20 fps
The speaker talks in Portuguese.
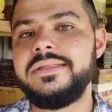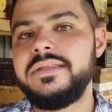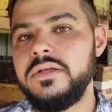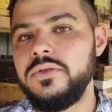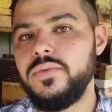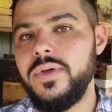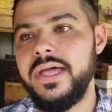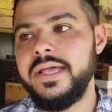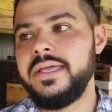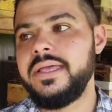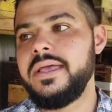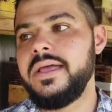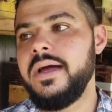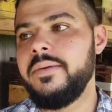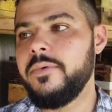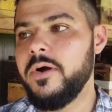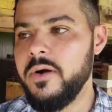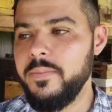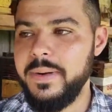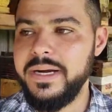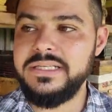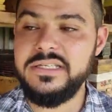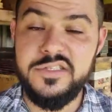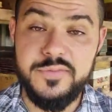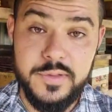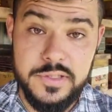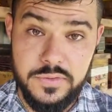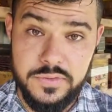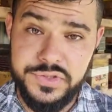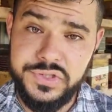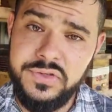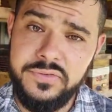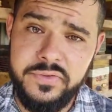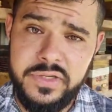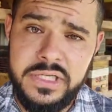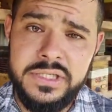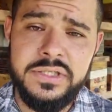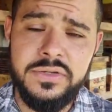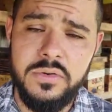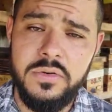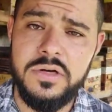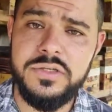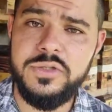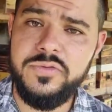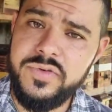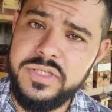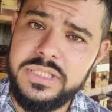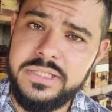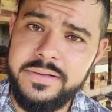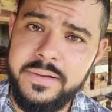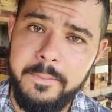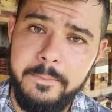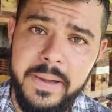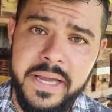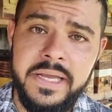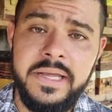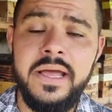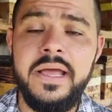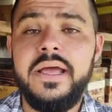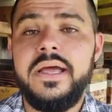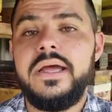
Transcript: Tanto é que a maior parte das pessoas divide, eu gosto de dividir também,